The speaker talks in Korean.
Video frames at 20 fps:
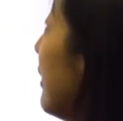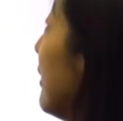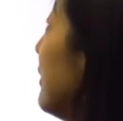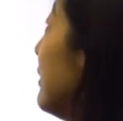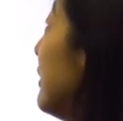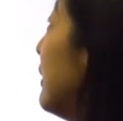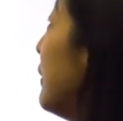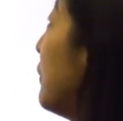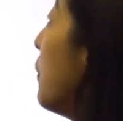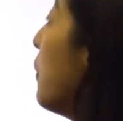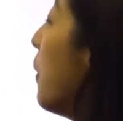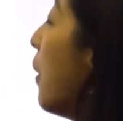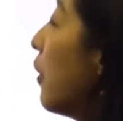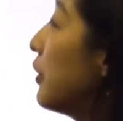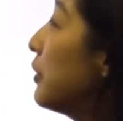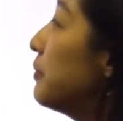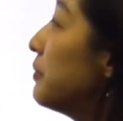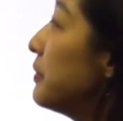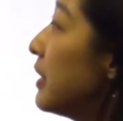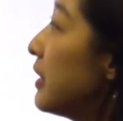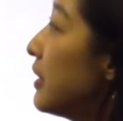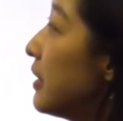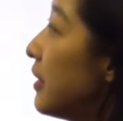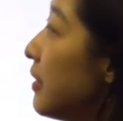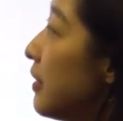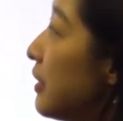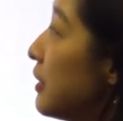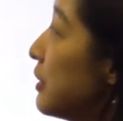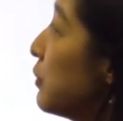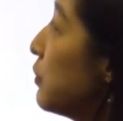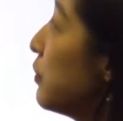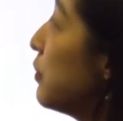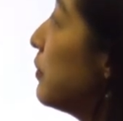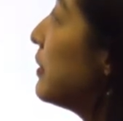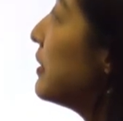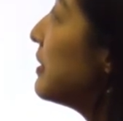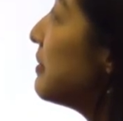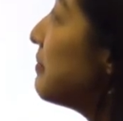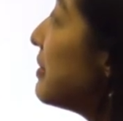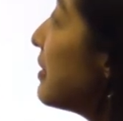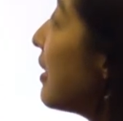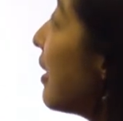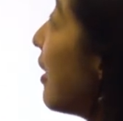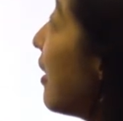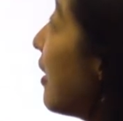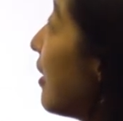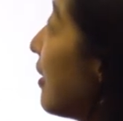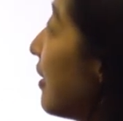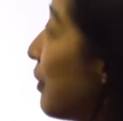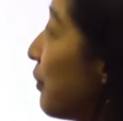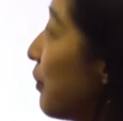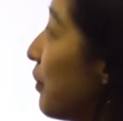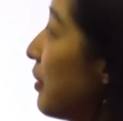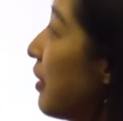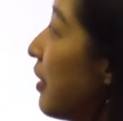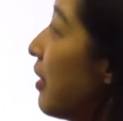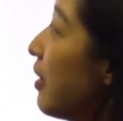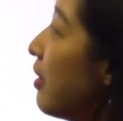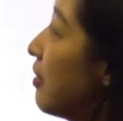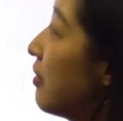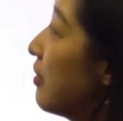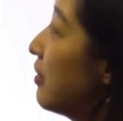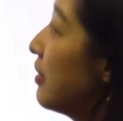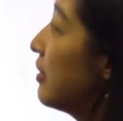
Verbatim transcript: 그리고 얼음 계단을 가지고 있습니다. 라고 했네요.